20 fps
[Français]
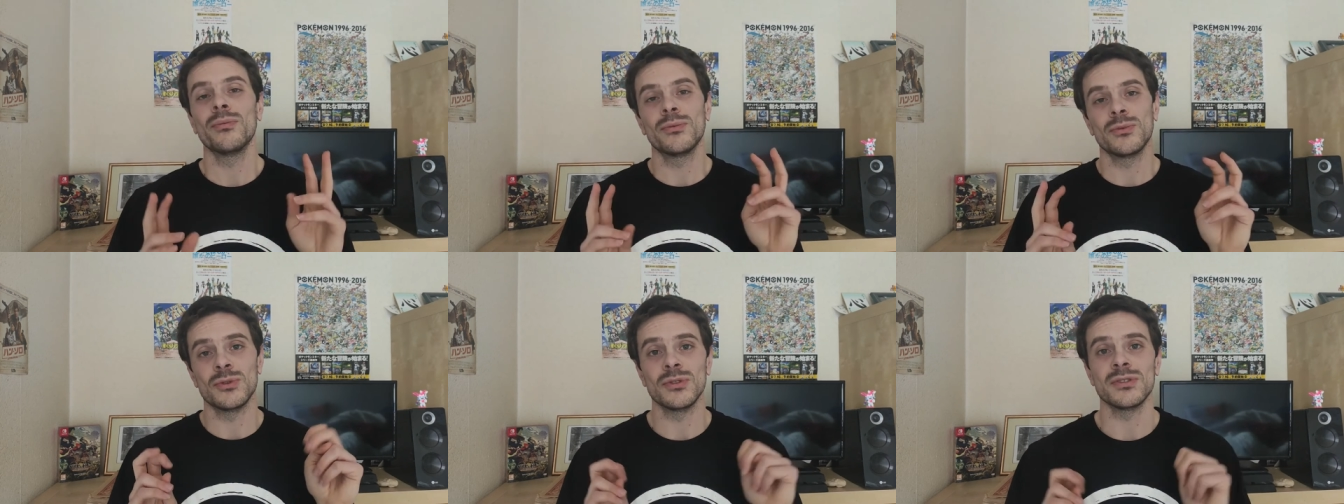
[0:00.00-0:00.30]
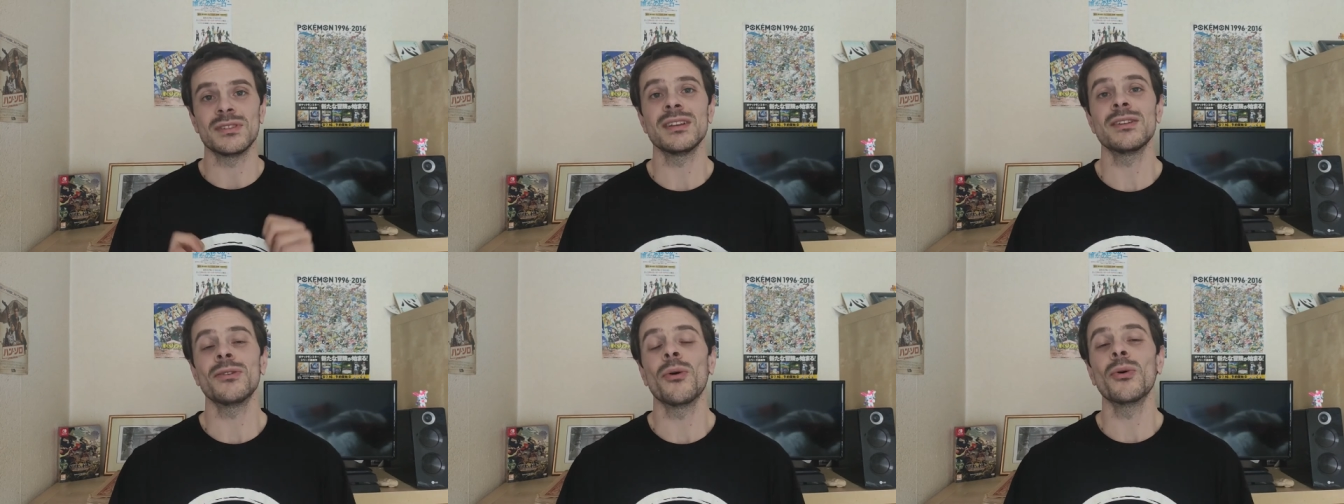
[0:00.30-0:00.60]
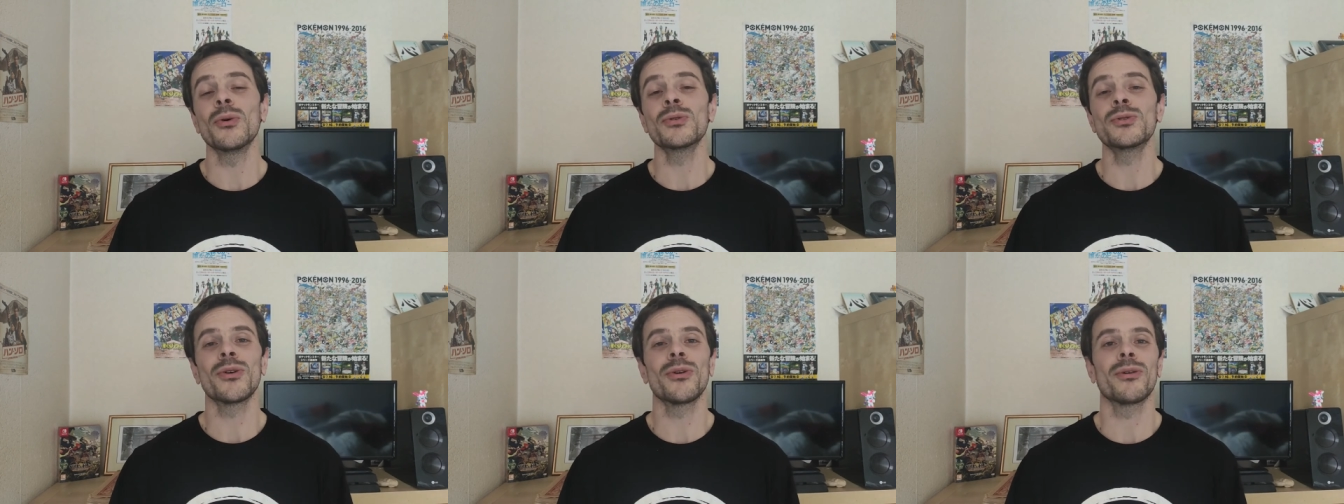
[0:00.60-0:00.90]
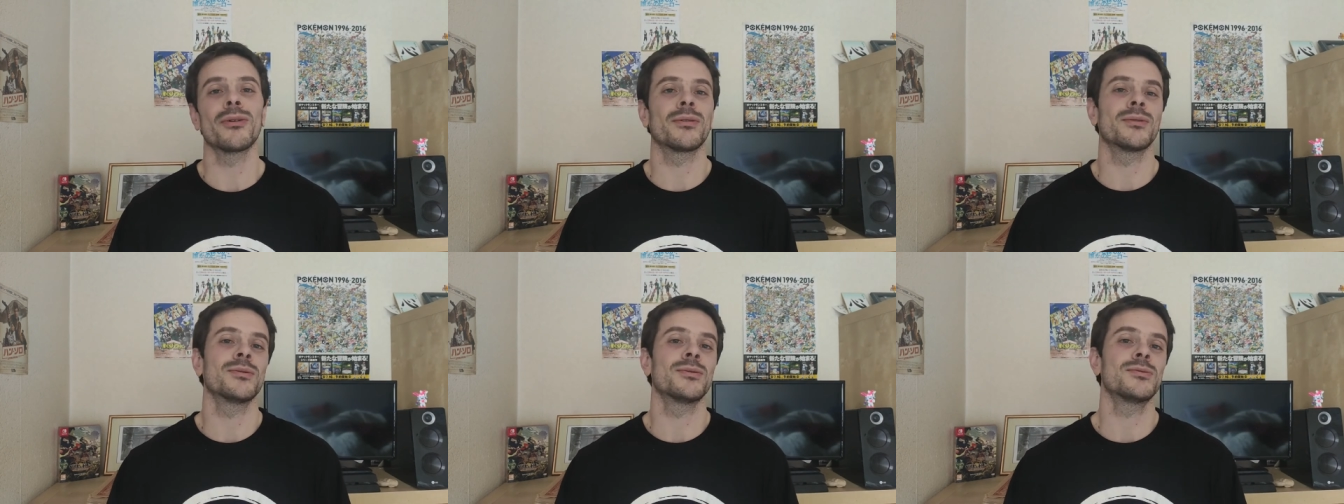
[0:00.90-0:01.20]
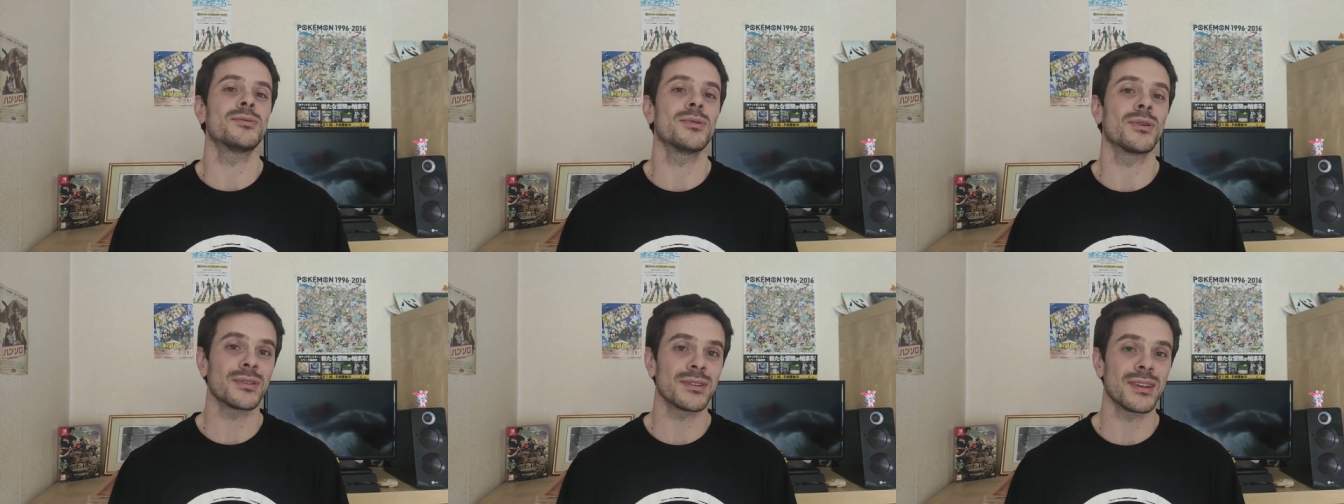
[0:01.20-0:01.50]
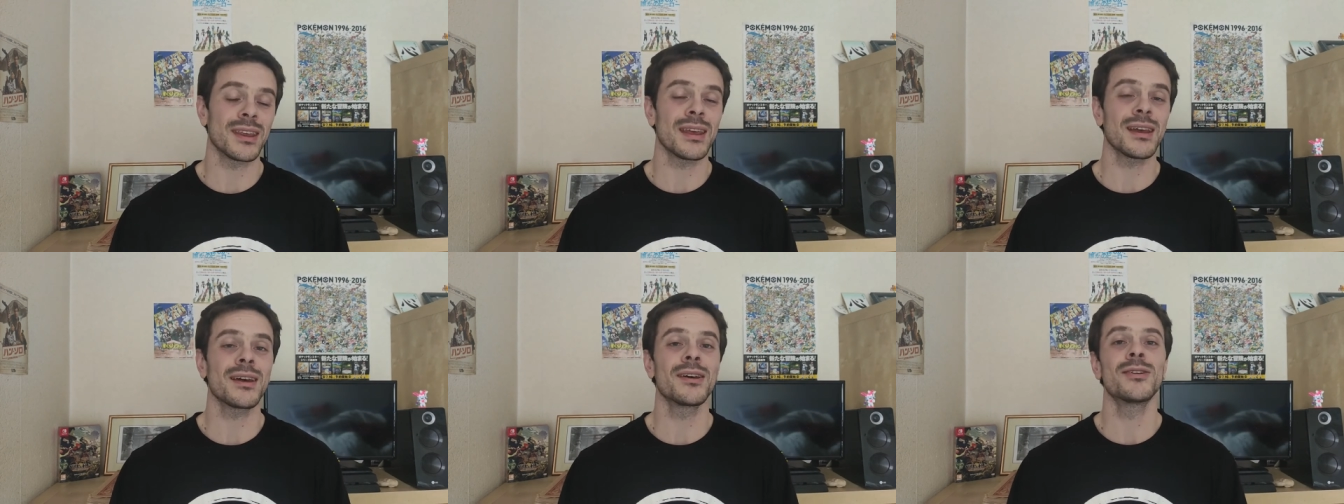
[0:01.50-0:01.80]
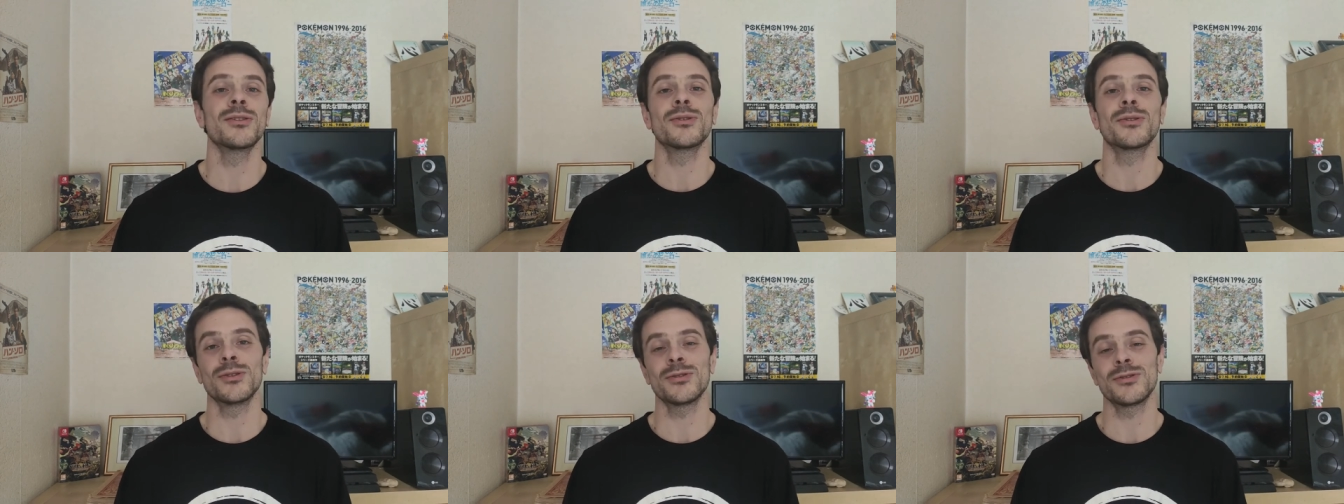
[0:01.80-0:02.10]
je cite, autant sur
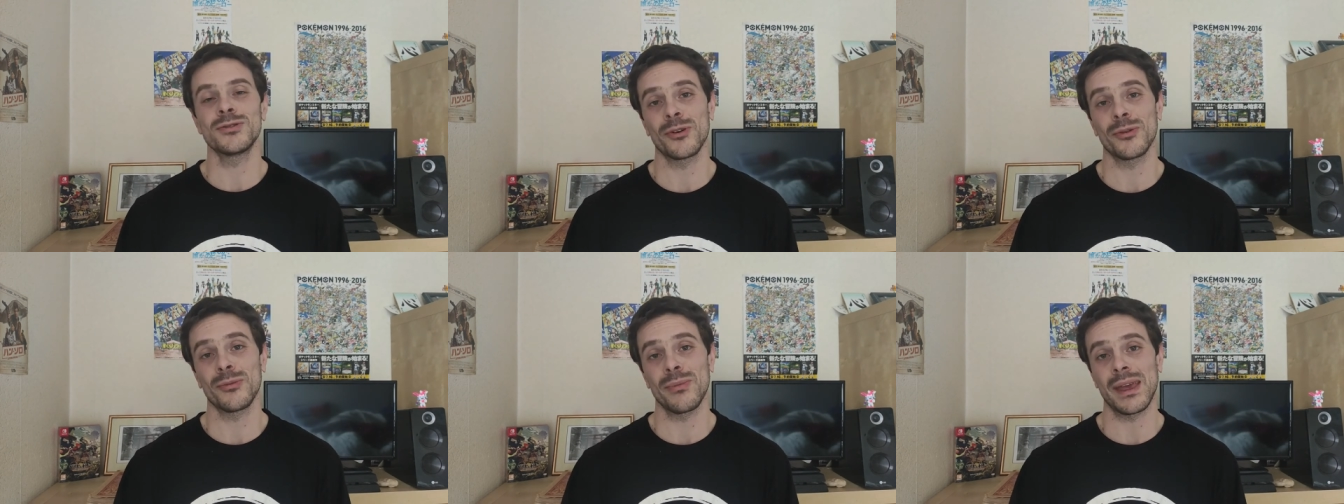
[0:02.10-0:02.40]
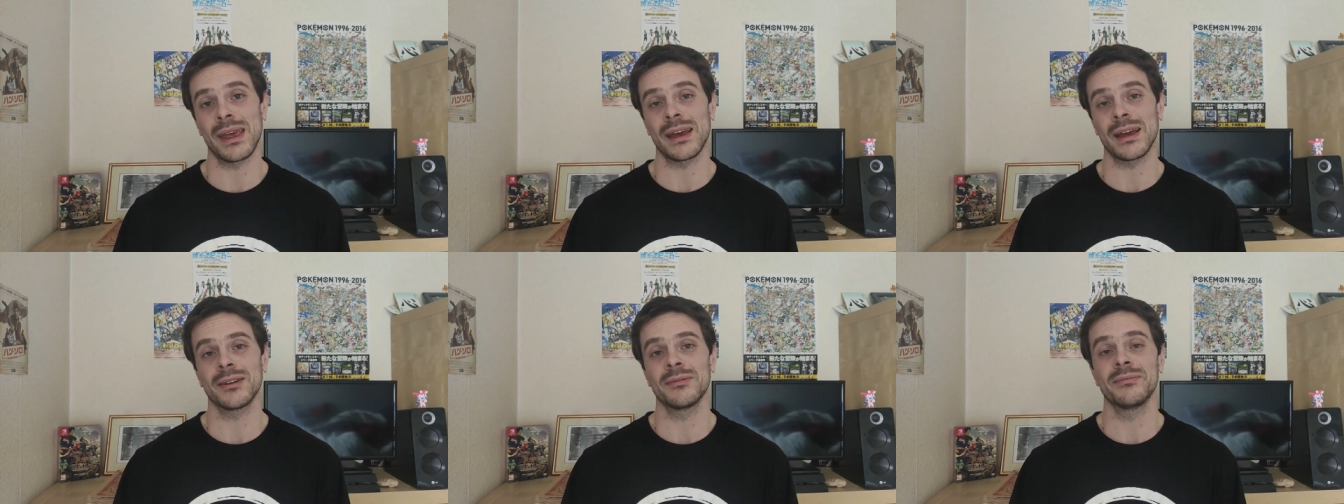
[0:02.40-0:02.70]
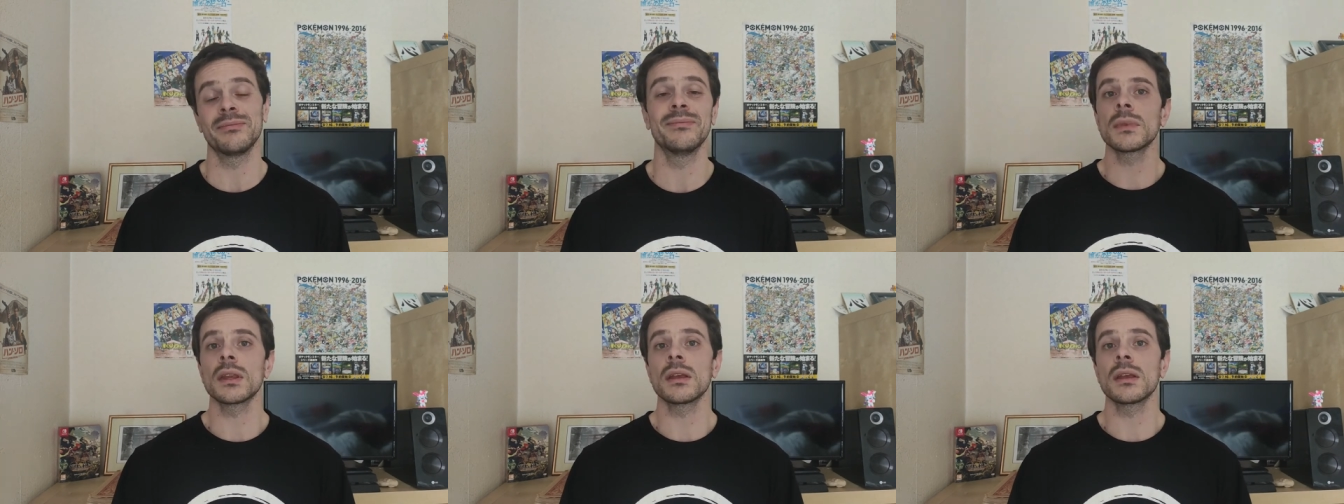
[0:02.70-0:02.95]
terre que sur mer.